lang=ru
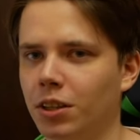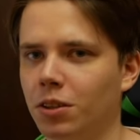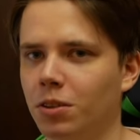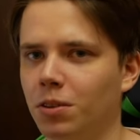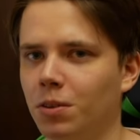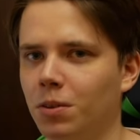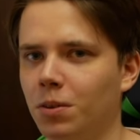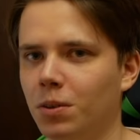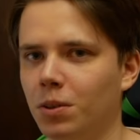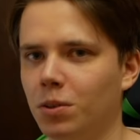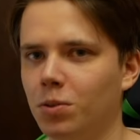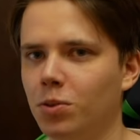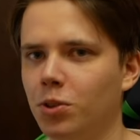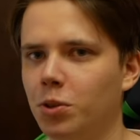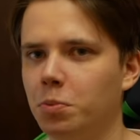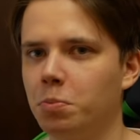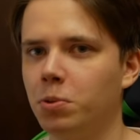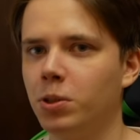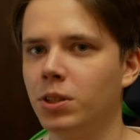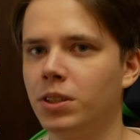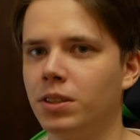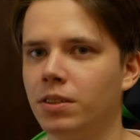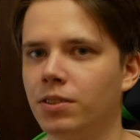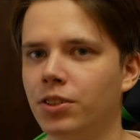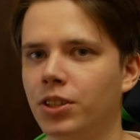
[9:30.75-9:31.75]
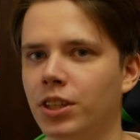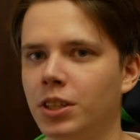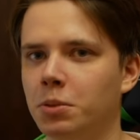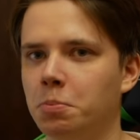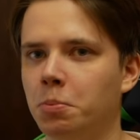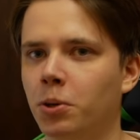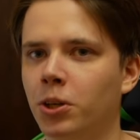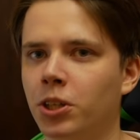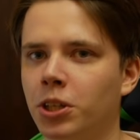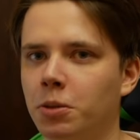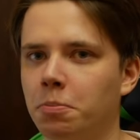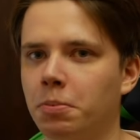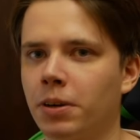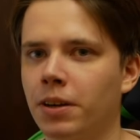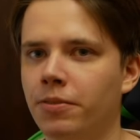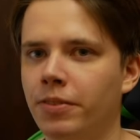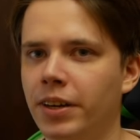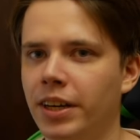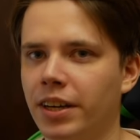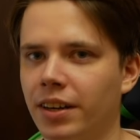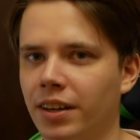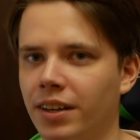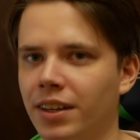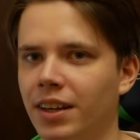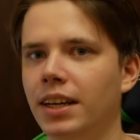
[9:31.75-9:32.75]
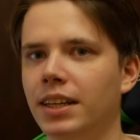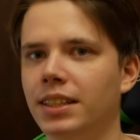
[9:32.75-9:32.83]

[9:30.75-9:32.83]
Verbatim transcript: то луч будет совершать больше проверок.